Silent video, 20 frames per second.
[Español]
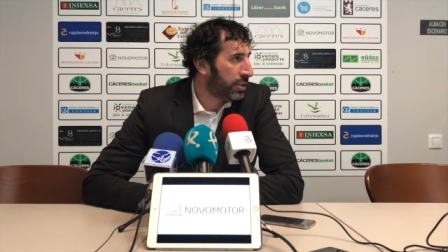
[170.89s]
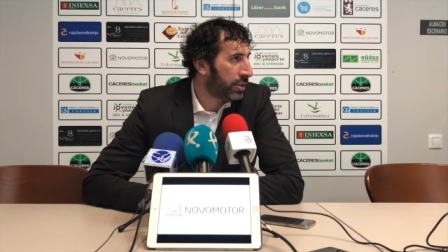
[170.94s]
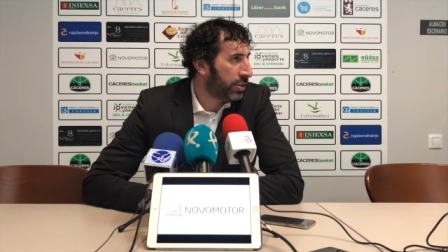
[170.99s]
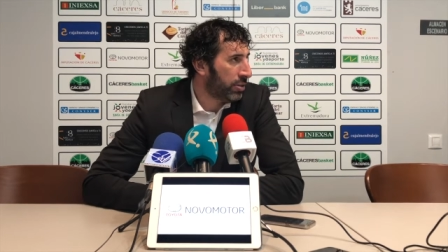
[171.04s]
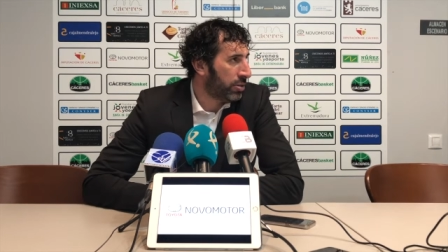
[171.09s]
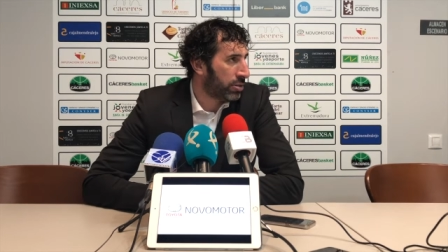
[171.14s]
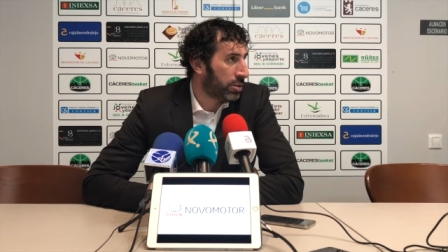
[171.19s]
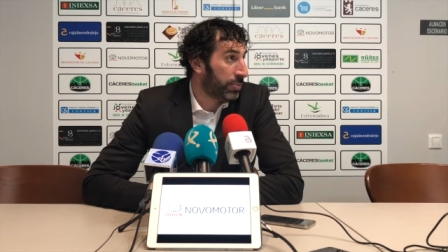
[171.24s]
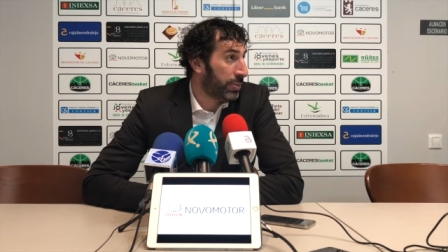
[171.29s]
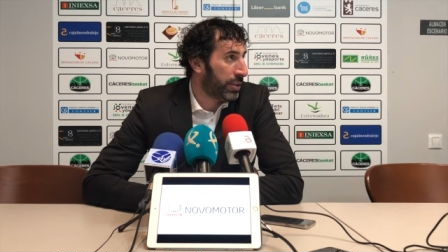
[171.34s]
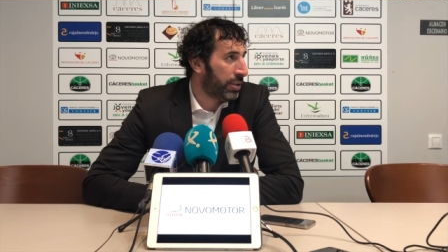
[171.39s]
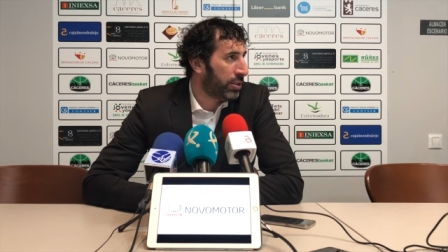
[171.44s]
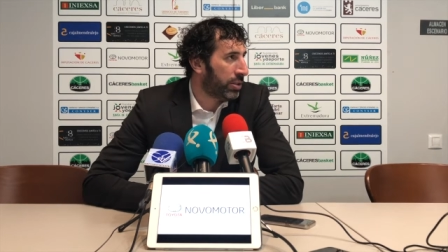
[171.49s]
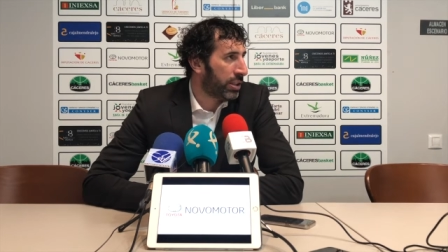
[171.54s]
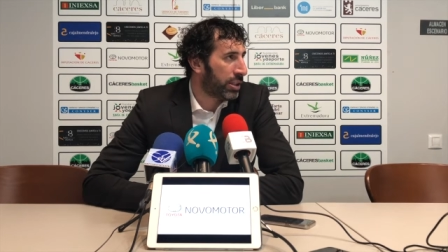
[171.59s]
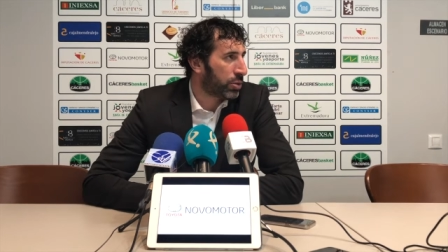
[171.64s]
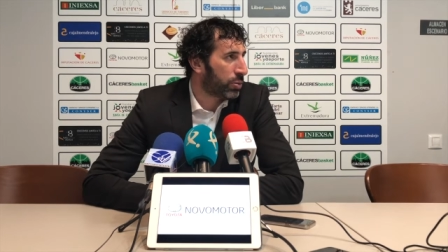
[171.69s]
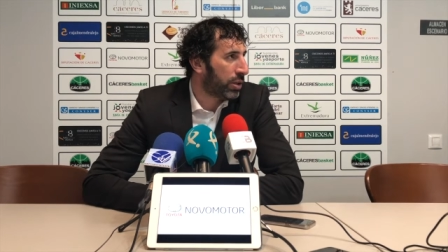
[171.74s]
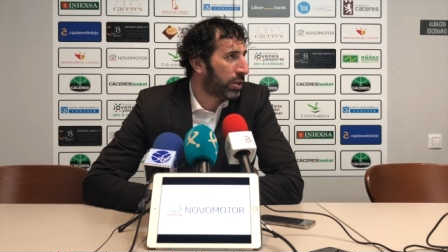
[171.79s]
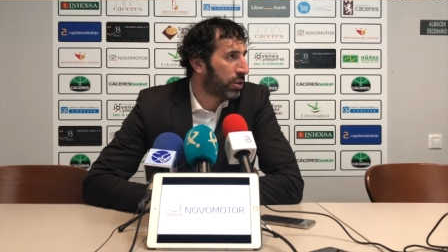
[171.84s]
¿no? Nos han metido
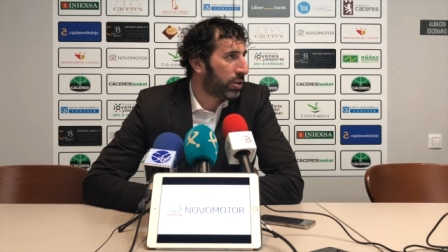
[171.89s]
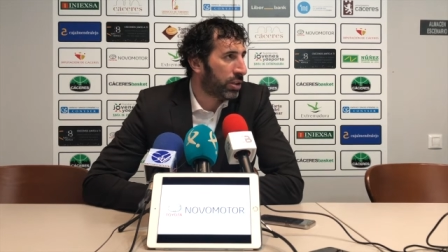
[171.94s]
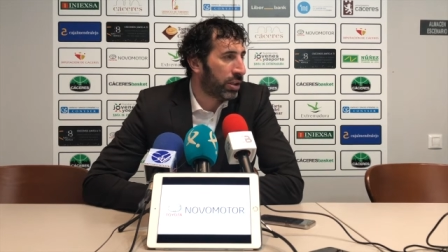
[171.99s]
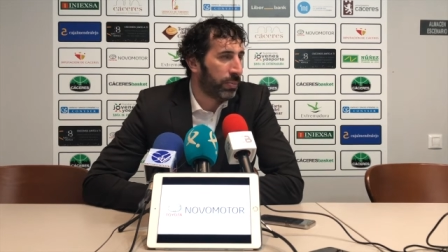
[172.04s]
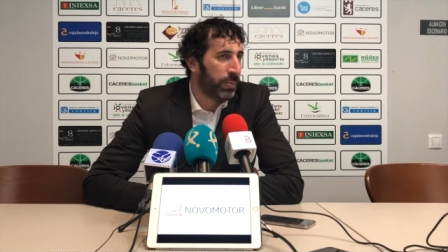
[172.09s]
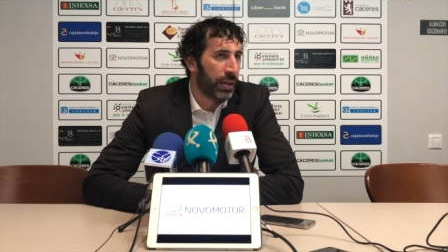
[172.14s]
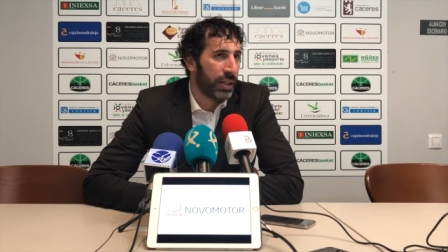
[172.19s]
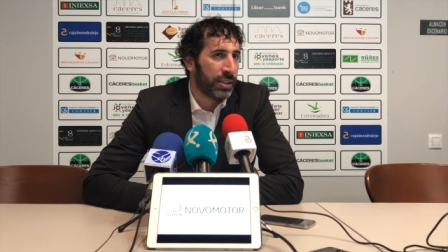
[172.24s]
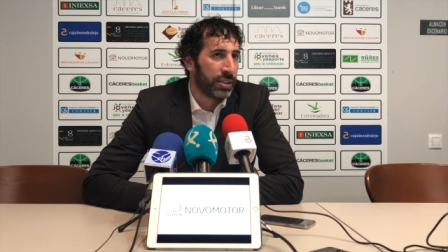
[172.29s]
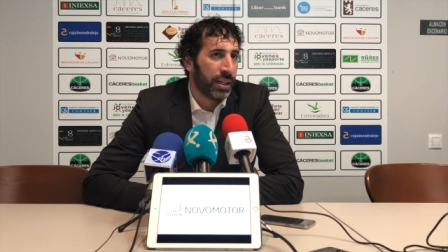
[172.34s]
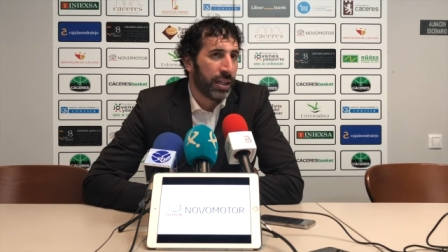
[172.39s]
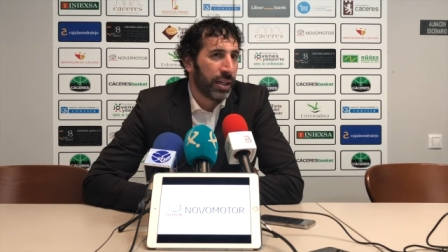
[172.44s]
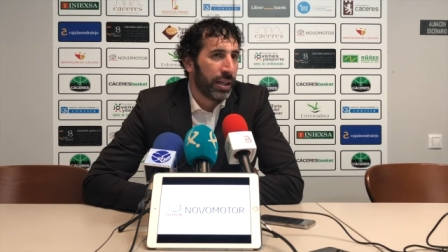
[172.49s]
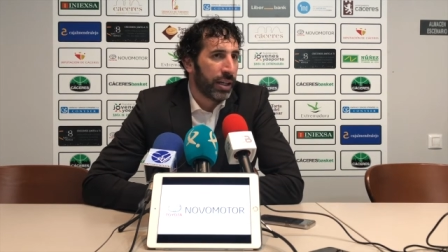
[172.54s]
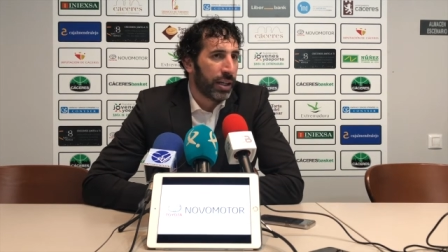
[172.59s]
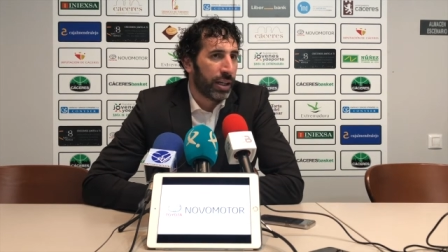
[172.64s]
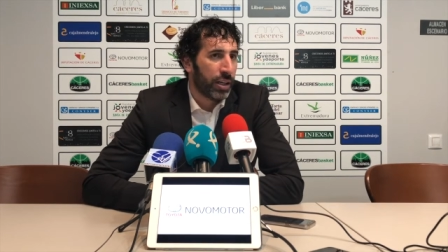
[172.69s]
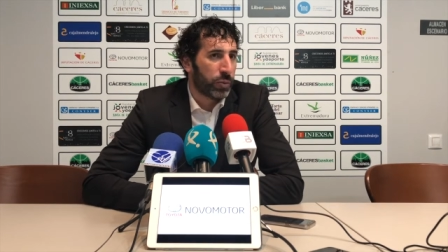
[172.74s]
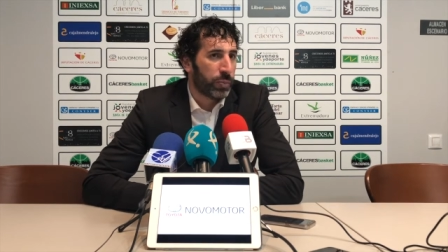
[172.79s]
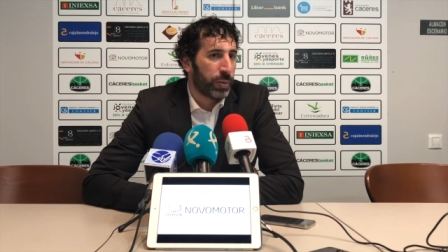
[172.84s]
tres, cuatro triples
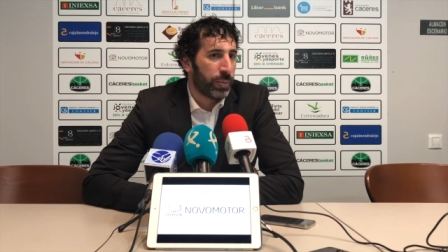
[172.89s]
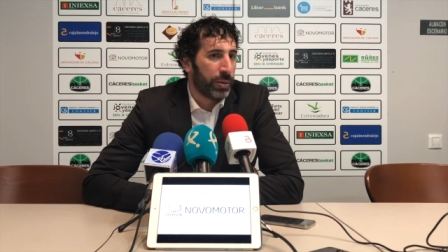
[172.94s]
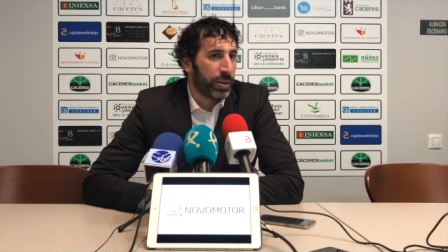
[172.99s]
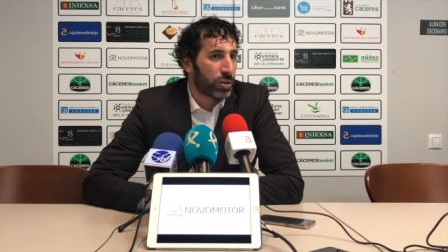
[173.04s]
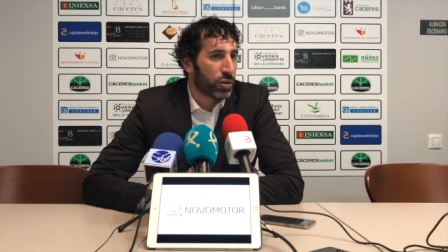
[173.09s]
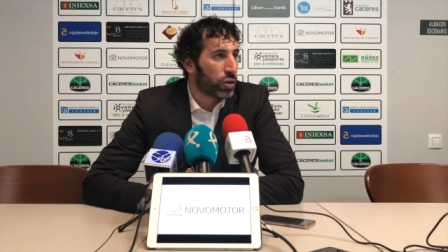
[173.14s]
en los primeros